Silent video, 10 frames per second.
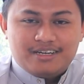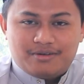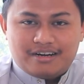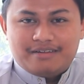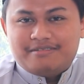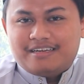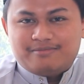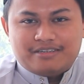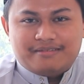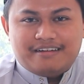Kurang lebihnya
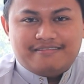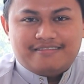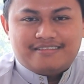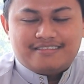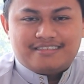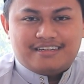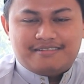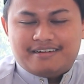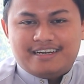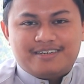mohon maaf.
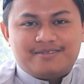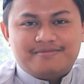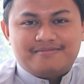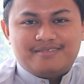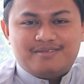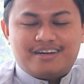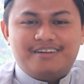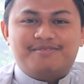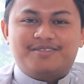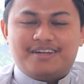Assalamualaikum
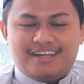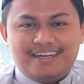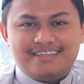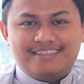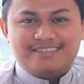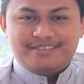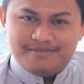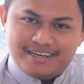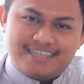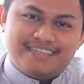warahmatullahi
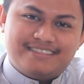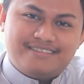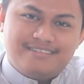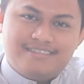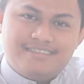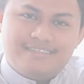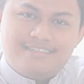wabarakatuh.